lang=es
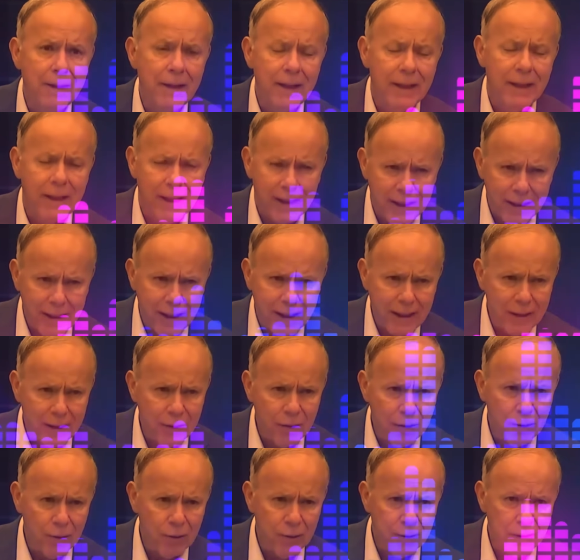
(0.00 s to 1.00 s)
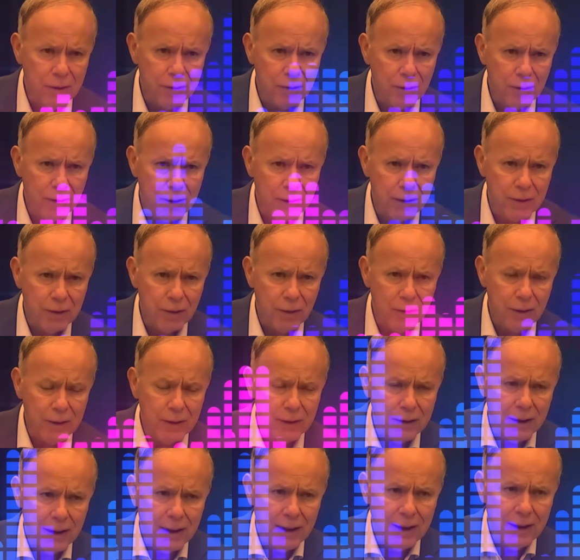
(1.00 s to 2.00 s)
y que ya he hecho en otras
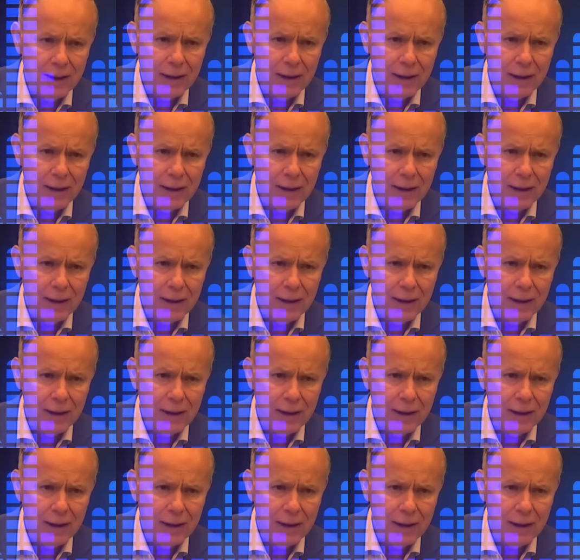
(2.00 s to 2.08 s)
ocasiones.